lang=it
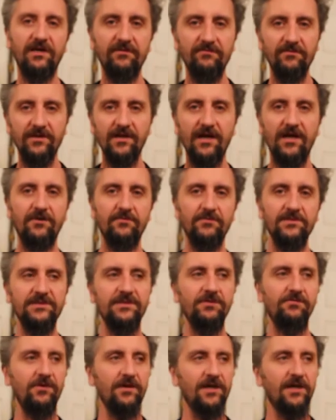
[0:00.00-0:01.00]
che vedranno
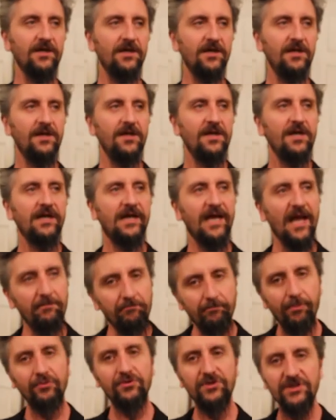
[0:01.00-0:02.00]
questi luoghi, che
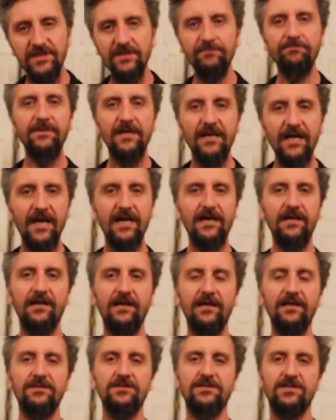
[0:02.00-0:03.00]
è possibile
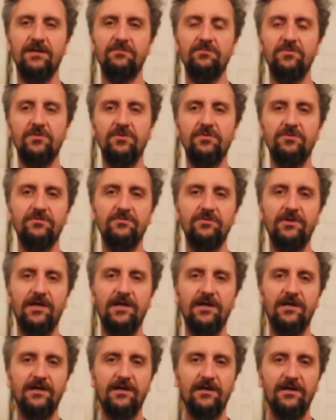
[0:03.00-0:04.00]
anche diciamo,
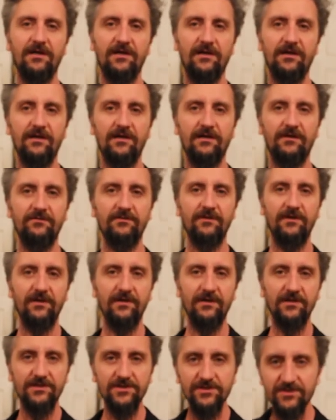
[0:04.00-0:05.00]
una,
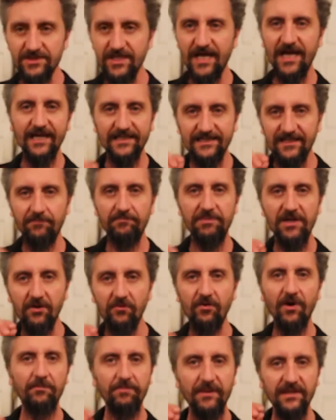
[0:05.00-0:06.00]
una certa
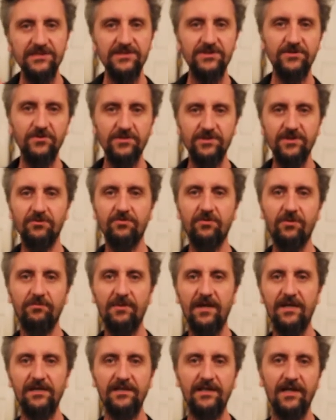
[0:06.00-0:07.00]
piccola preziosa
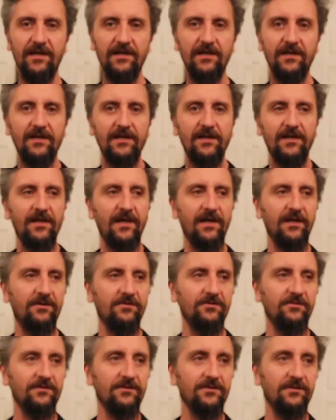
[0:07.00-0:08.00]
normalità.
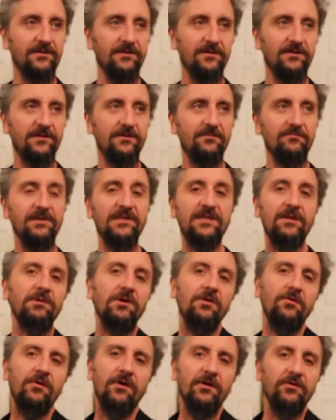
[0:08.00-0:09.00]
Ecco, eh, mentre per
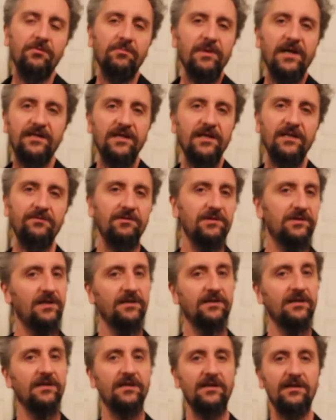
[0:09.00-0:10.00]
loro la normalità è
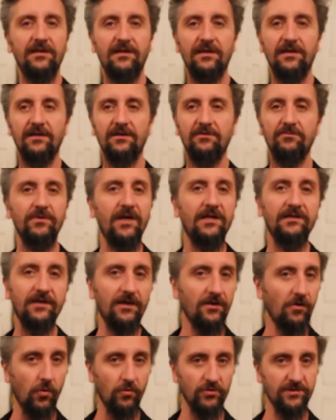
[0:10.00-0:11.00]
diventata
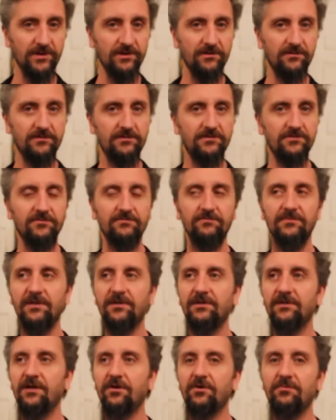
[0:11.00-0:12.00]
un'altra cosa, insomma,
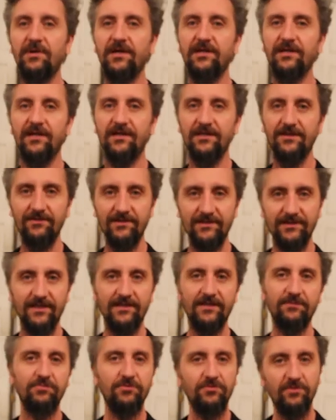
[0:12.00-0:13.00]
la normalità è
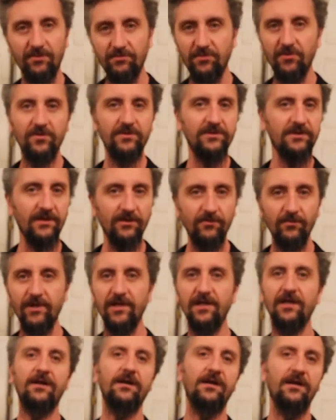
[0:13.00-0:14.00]
diventata appunto la morte, la
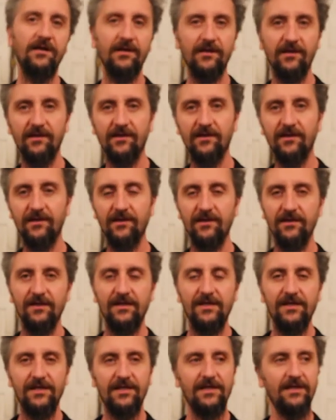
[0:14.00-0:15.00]
guerra,
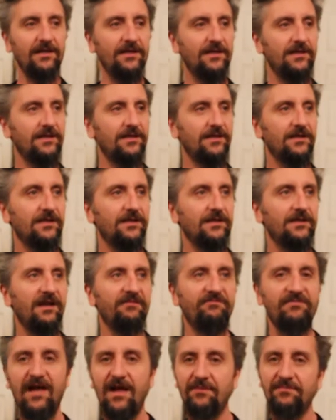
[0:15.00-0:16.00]
il, la
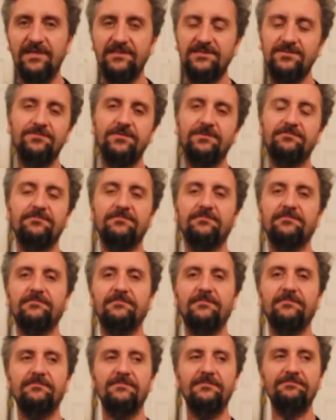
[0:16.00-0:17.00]
fame, insomma, mm,
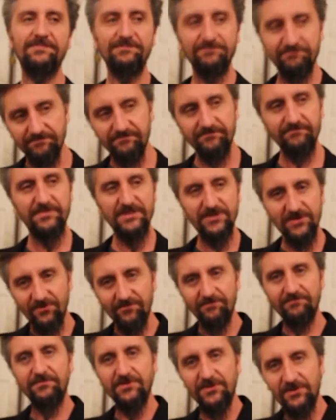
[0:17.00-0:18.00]

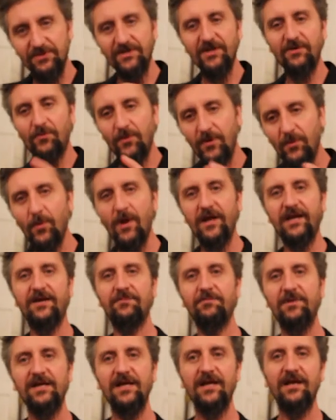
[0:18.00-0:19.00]
bisogna, bisogna in qualche
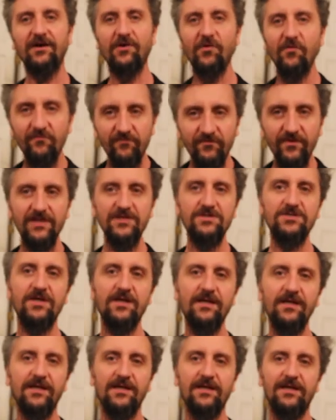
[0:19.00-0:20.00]
maniera
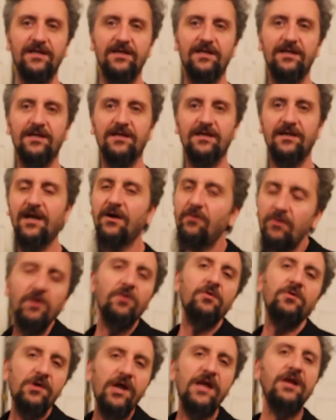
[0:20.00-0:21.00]
convincerli che, che
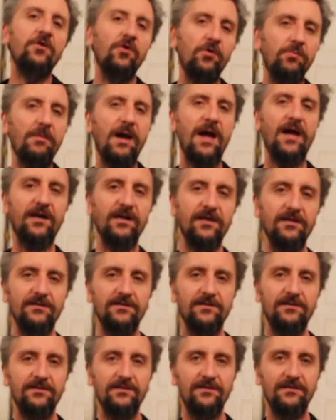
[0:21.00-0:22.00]
quello non è normale,
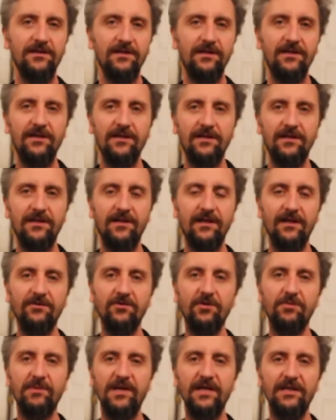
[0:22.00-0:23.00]
che, che la
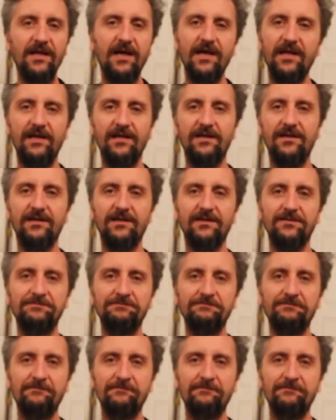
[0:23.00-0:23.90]
normalità è,